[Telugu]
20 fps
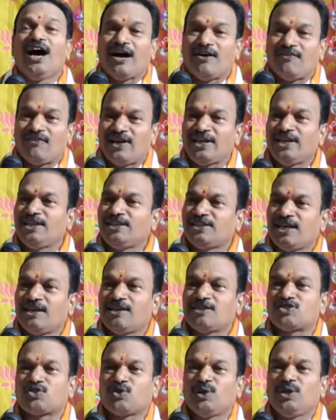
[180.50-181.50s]
అవన్నీ
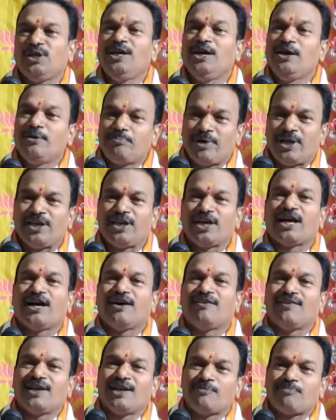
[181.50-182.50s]
తెలుసుకొని పెన్ను
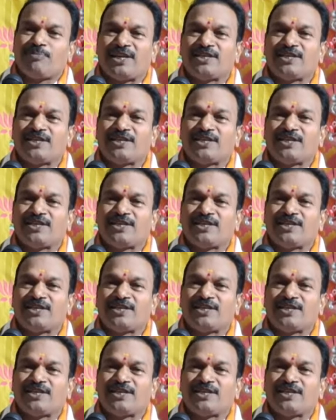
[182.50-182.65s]
కావాలా